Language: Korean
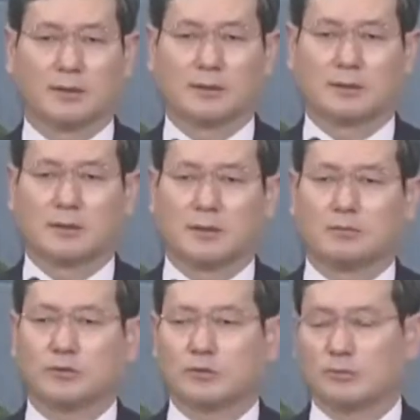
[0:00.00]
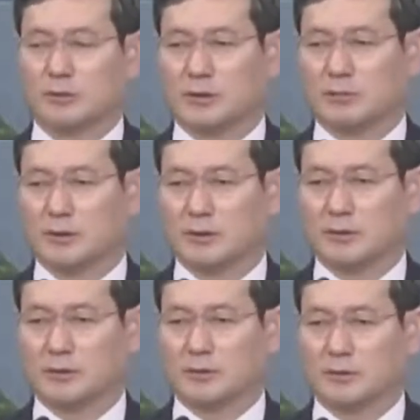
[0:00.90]
그게 무슨
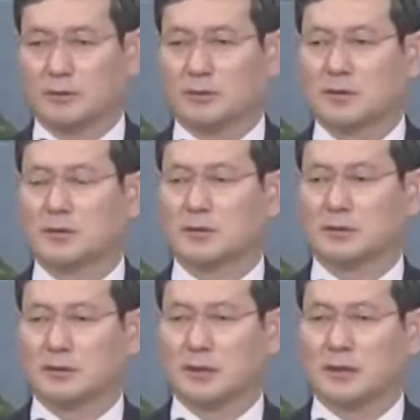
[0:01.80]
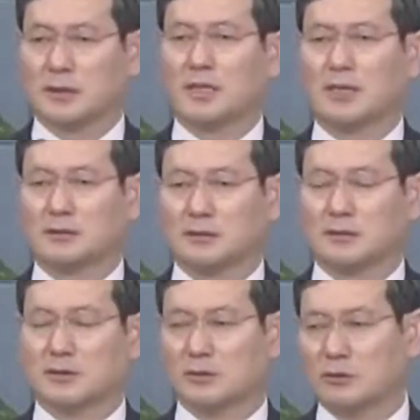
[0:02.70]
믿음이에요? 그거는
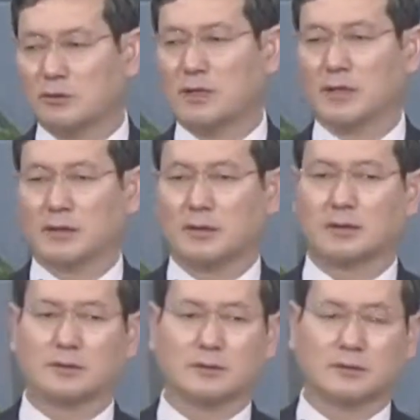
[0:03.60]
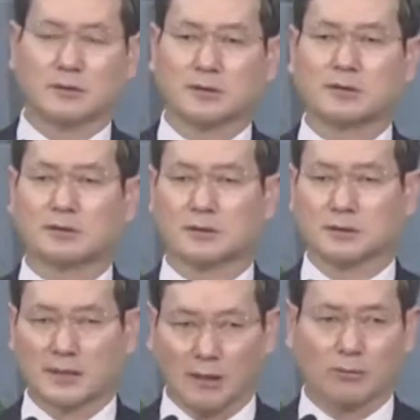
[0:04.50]
인간적인 신뢰, 얻은 적극적
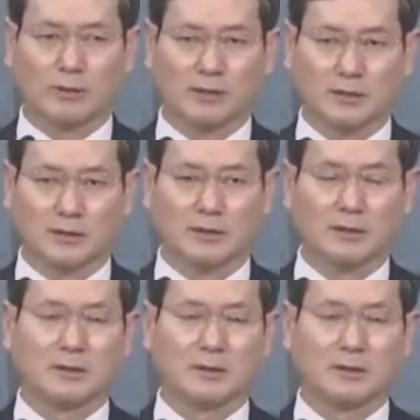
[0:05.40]
사고방식.